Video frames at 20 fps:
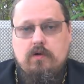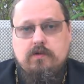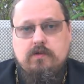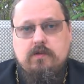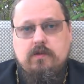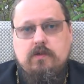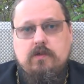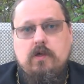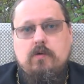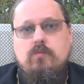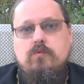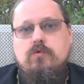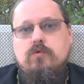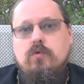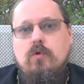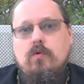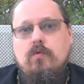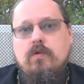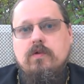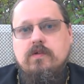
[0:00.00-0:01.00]
указанные там
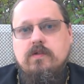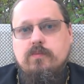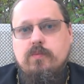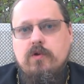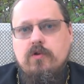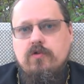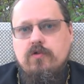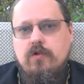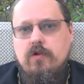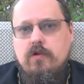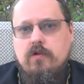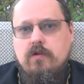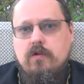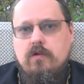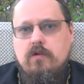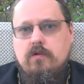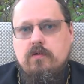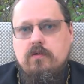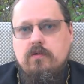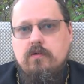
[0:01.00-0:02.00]
условия
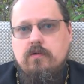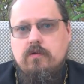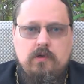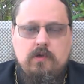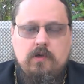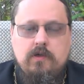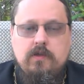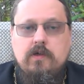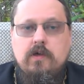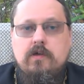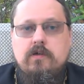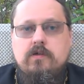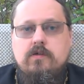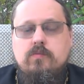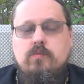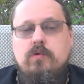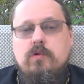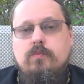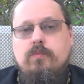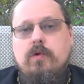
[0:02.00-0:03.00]
запрещения. И,
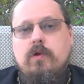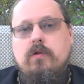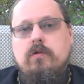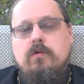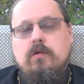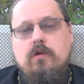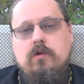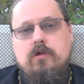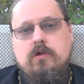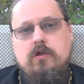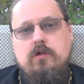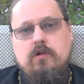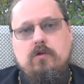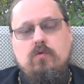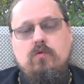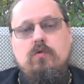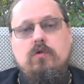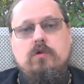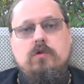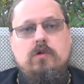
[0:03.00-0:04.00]
наконец, было принято
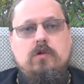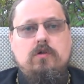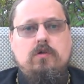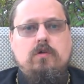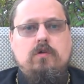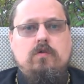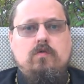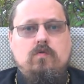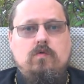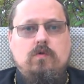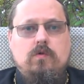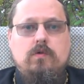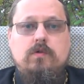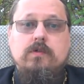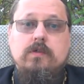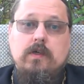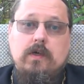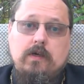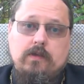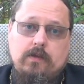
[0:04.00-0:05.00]
решение о лишении
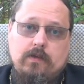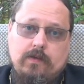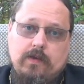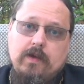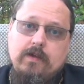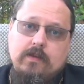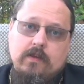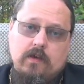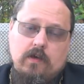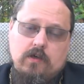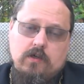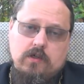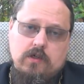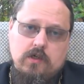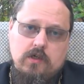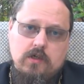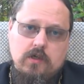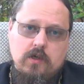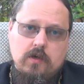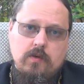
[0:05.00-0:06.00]
его сана. На это
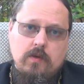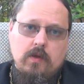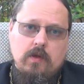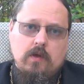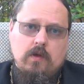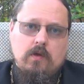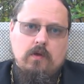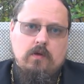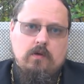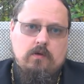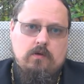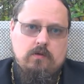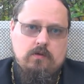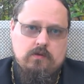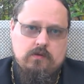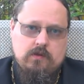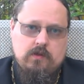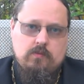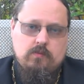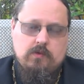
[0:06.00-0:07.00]
решение
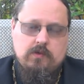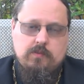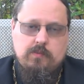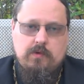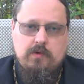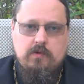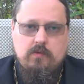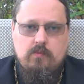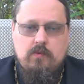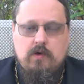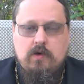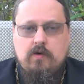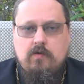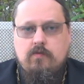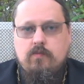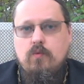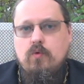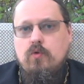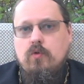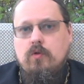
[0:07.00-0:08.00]
э, сам господин
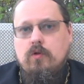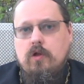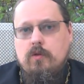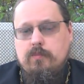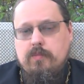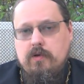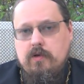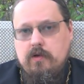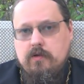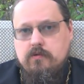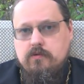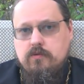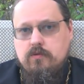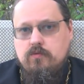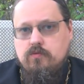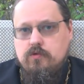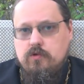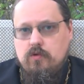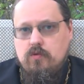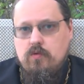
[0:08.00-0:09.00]
Махов подал
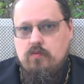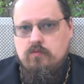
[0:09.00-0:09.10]
апелляцию в